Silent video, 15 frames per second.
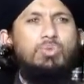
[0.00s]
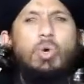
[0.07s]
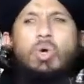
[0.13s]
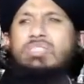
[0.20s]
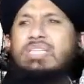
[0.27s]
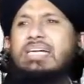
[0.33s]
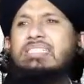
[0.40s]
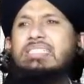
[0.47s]

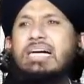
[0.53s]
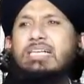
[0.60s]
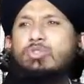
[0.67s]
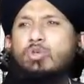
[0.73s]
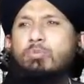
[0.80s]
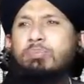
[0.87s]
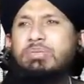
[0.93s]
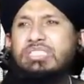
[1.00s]

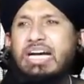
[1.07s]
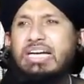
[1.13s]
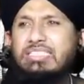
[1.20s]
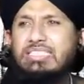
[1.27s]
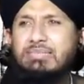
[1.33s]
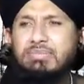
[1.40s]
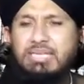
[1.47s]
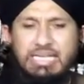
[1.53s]

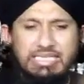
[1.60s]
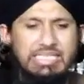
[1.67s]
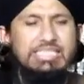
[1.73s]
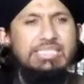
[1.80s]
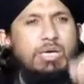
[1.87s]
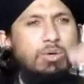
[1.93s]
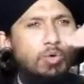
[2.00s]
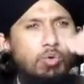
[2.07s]
2750 नंबर
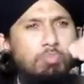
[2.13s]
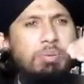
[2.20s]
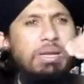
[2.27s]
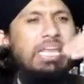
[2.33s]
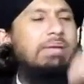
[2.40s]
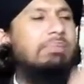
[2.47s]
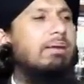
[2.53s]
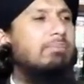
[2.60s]
हदीस है
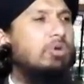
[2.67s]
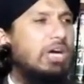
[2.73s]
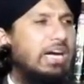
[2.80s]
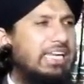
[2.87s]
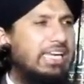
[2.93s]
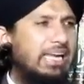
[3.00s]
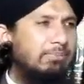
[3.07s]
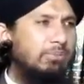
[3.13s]
ऊपर इमाम
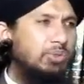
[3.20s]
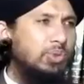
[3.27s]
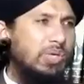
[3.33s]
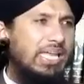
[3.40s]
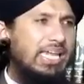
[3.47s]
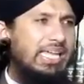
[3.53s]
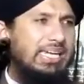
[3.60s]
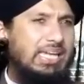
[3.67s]
बुखारी रहमत
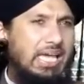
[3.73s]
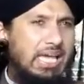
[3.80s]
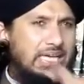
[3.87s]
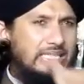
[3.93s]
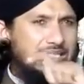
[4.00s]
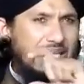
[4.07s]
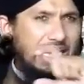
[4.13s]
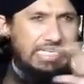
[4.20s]
ने
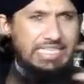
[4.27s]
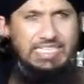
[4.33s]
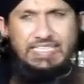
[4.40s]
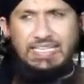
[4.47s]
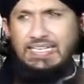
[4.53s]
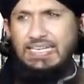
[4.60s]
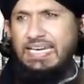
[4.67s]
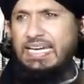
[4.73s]

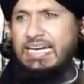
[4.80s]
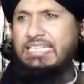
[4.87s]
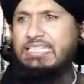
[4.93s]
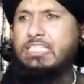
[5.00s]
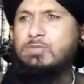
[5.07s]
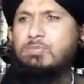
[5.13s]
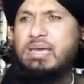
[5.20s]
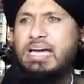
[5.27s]
तालीकन एक
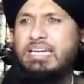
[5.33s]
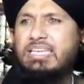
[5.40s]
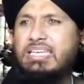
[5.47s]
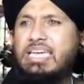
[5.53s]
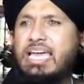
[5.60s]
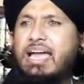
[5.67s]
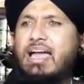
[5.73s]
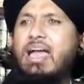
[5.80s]
हदीस बयान
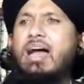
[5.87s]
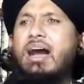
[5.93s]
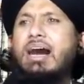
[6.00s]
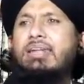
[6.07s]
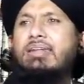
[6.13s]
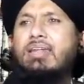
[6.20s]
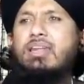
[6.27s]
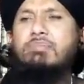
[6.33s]
किया है
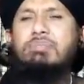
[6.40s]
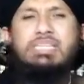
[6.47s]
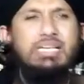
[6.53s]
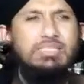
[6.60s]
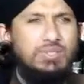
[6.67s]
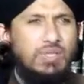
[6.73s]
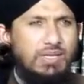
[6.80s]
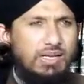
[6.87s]
अन्न
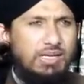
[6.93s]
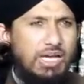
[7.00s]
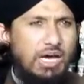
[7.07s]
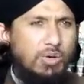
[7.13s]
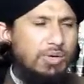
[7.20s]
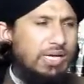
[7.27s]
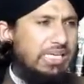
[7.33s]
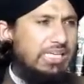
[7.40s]
नबिया
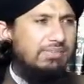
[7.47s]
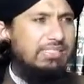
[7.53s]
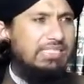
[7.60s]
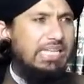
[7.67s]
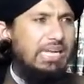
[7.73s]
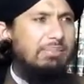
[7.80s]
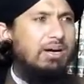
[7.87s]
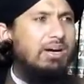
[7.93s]
सल्लल्लाहु अलैहि
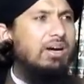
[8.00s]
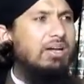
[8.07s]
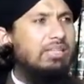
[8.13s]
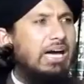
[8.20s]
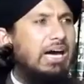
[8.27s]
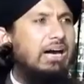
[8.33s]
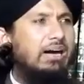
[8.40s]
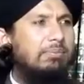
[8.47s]
वसल्लम
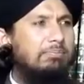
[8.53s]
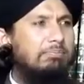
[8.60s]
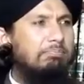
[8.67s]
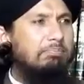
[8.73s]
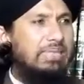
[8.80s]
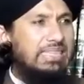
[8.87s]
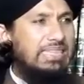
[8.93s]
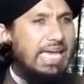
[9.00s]
कदा
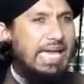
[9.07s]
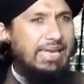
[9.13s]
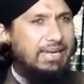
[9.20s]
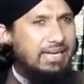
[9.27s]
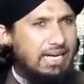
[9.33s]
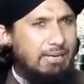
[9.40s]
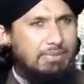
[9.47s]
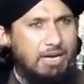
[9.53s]

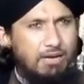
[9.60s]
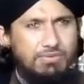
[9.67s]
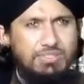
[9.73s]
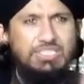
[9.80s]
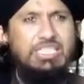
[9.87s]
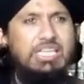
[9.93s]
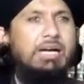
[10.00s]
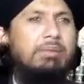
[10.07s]
बिदैन कबल
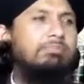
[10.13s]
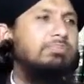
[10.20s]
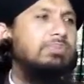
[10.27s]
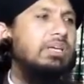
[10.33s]
वसीया